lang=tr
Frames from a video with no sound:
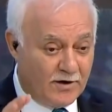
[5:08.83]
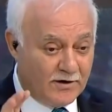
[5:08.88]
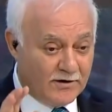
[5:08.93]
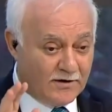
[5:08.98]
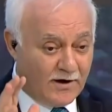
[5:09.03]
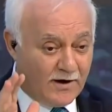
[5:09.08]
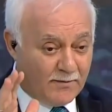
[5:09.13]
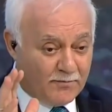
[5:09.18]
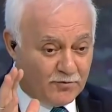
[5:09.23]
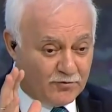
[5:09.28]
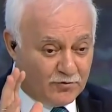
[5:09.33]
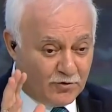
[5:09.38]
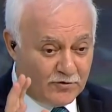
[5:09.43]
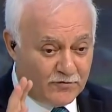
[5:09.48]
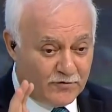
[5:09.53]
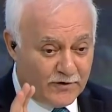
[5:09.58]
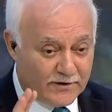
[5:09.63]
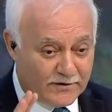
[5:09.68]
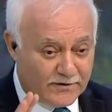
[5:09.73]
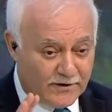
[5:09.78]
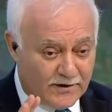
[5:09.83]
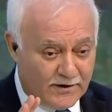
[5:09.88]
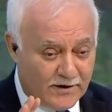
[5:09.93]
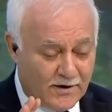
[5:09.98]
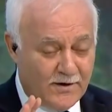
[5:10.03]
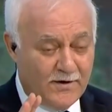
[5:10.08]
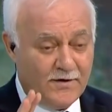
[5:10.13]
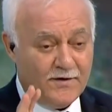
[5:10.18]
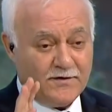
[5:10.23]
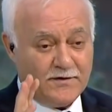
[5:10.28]
Allah'a bir söz verdik.
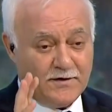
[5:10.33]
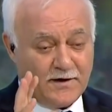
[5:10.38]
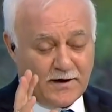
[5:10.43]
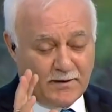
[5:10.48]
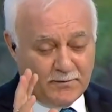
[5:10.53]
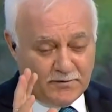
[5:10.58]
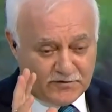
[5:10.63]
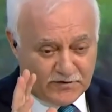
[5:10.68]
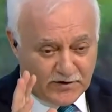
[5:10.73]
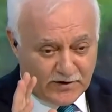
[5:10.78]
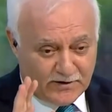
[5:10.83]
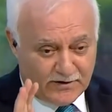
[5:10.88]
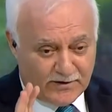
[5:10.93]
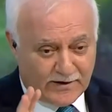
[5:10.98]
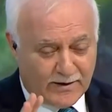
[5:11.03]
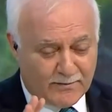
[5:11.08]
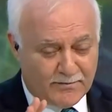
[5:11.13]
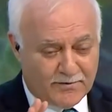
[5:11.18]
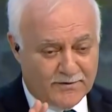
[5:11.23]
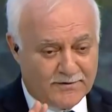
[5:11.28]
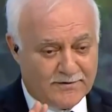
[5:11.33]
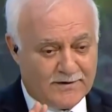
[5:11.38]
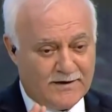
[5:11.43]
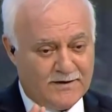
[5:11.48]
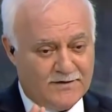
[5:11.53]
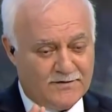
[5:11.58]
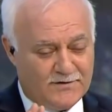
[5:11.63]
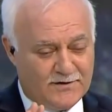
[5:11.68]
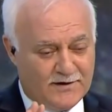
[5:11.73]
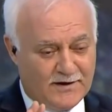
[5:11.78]
Ya Rabbi senin
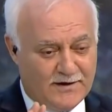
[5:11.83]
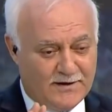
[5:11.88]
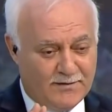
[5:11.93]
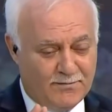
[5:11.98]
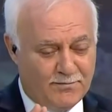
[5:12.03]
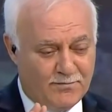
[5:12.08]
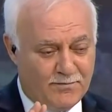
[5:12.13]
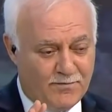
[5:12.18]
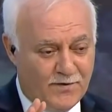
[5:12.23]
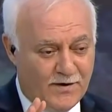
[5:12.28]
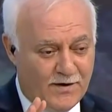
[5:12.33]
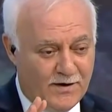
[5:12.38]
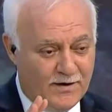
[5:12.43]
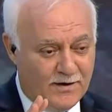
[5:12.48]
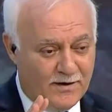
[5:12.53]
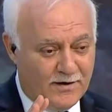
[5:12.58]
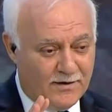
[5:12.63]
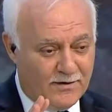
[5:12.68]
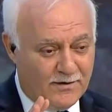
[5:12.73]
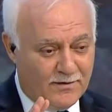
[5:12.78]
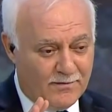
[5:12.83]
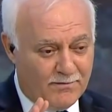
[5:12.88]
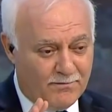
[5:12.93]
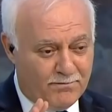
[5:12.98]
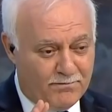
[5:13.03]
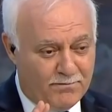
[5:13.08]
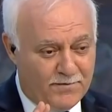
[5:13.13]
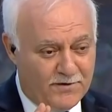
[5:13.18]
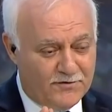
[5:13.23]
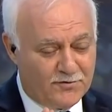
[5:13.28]
emrindeyiz diyelim.
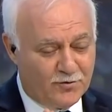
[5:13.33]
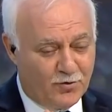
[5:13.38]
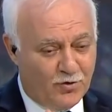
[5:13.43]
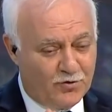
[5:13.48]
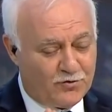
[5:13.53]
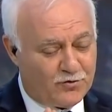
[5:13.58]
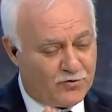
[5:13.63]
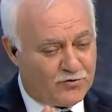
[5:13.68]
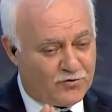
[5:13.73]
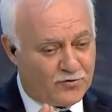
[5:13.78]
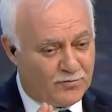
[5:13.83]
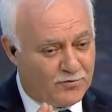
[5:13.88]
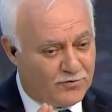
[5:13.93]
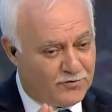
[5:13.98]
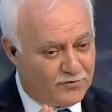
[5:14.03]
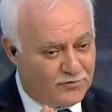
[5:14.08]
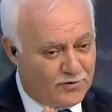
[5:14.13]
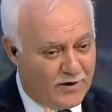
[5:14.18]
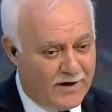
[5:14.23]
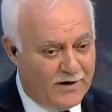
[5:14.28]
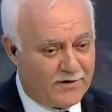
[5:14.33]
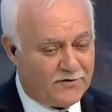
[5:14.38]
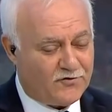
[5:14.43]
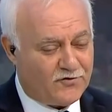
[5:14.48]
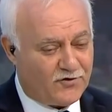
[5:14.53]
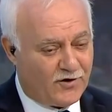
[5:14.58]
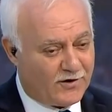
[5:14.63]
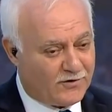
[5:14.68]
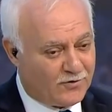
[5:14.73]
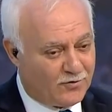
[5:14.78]
Biz o sözümüze
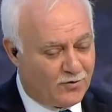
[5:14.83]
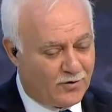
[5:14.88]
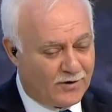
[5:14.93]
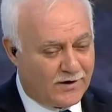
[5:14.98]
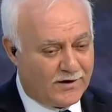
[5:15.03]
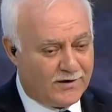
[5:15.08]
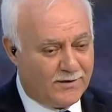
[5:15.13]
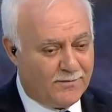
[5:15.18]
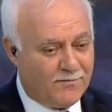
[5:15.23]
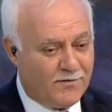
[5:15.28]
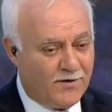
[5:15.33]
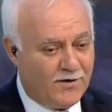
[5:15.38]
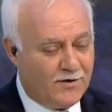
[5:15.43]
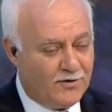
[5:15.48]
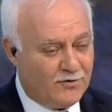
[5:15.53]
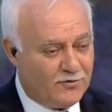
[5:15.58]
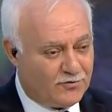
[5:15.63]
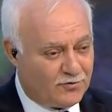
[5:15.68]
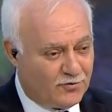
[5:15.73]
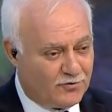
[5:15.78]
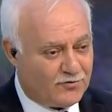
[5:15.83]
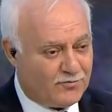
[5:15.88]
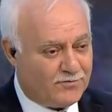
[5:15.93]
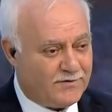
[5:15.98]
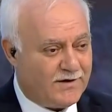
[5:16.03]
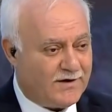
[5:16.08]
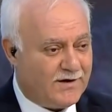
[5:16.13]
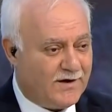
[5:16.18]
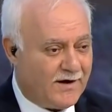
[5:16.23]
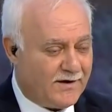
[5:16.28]
sadık olalım
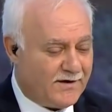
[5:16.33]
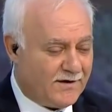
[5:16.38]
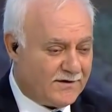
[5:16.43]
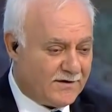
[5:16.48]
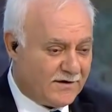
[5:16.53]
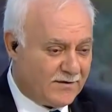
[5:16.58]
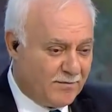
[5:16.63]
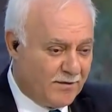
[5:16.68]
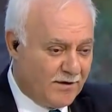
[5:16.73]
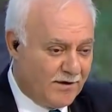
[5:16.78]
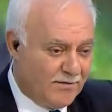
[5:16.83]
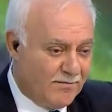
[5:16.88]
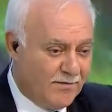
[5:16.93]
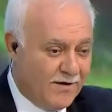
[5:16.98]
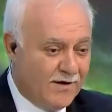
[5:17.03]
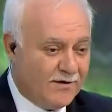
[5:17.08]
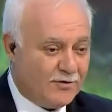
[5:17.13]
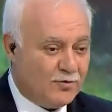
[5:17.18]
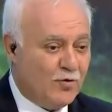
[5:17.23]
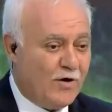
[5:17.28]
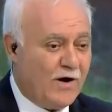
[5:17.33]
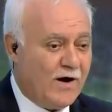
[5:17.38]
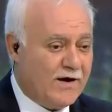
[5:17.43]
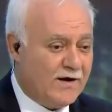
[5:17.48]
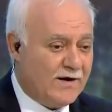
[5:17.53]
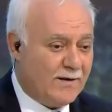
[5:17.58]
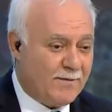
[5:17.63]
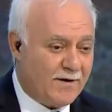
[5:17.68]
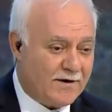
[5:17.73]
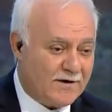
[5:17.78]
sözümüze ihanet etmeyelim. Dua
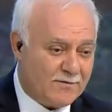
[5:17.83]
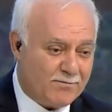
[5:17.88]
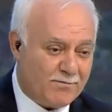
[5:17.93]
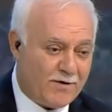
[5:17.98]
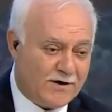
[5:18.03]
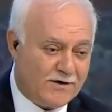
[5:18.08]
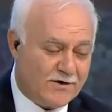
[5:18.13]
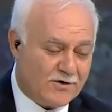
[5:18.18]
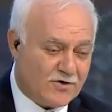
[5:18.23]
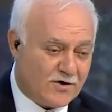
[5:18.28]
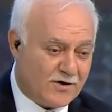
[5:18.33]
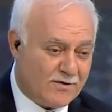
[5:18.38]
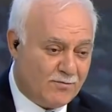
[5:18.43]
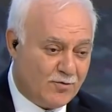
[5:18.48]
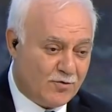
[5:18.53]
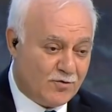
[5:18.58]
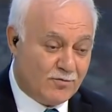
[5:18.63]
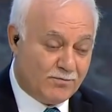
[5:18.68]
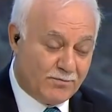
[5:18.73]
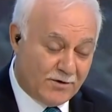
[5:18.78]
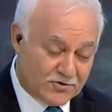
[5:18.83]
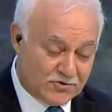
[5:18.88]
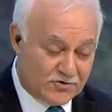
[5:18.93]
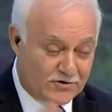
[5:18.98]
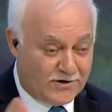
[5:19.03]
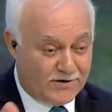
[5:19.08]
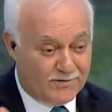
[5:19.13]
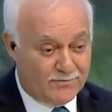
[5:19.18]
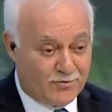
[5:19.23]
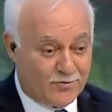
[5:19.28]
ile paylaşalım bugün,
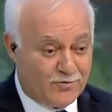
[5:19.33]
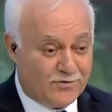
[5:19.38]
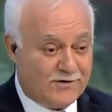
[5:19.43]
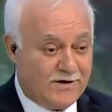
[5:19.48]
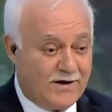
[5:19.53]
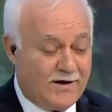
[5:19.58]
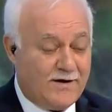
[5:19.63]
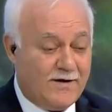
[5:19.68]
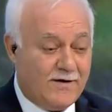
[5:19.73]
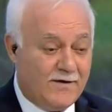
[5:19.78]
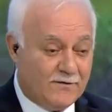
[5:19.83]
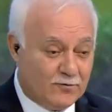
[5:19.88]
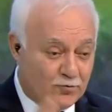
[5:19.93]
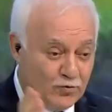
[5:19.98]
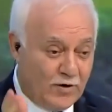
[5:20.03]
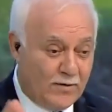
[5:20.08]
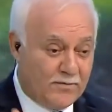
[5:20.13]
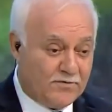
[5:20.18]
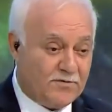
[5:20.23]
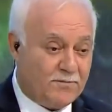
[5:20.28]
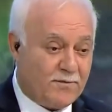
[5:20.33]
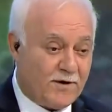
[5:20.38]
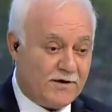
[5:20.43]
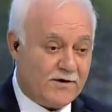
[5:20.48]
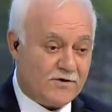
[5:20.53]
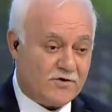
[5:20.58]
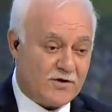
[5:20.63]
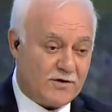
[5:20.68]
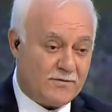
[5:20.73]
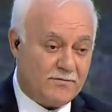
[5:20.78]
başlayalım bugün de. Duamızı
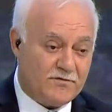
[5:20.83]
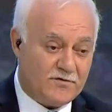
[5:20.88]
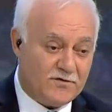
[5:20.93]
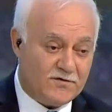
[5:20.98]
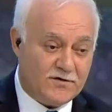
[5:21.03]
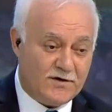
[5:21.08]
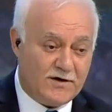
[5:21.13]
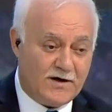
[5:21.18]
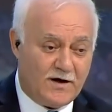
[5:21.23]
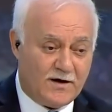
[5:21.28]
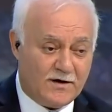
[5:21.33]
paylaşalım sizinle.